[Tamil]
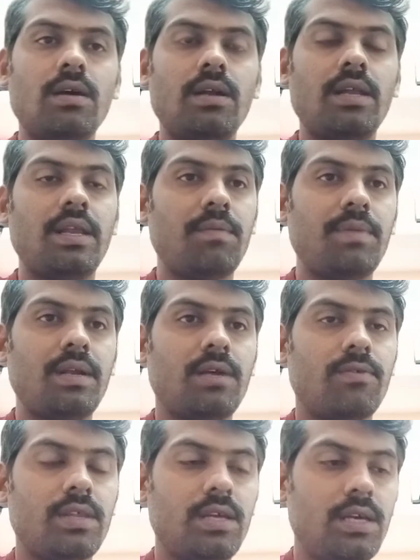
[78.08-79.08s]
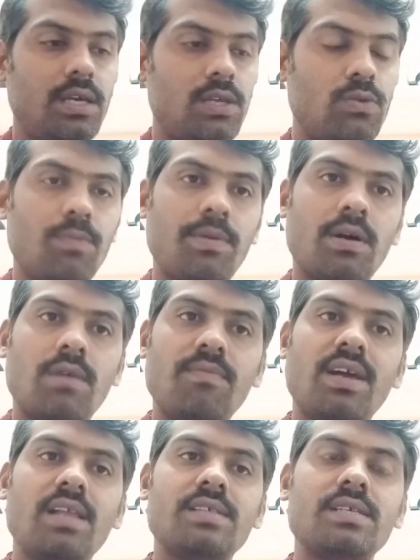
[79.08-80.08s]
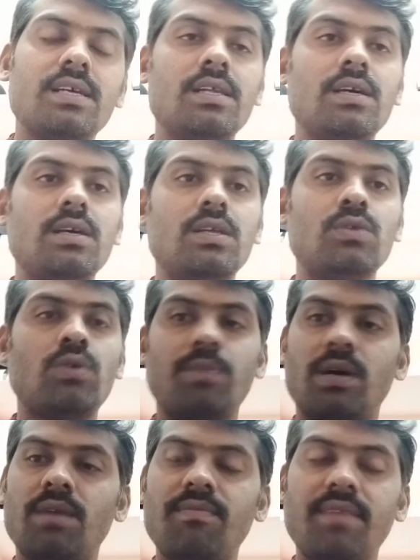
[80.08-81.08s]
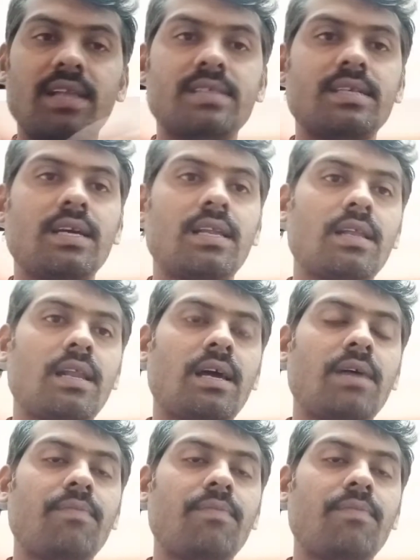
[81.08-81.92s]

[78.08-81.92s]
நிறைய பேருக்கு வந்து இது ஒரு பக்கம் வேலை செய்யுது இது ஒரு பக்கம் வேலை செய்கிறதில்ல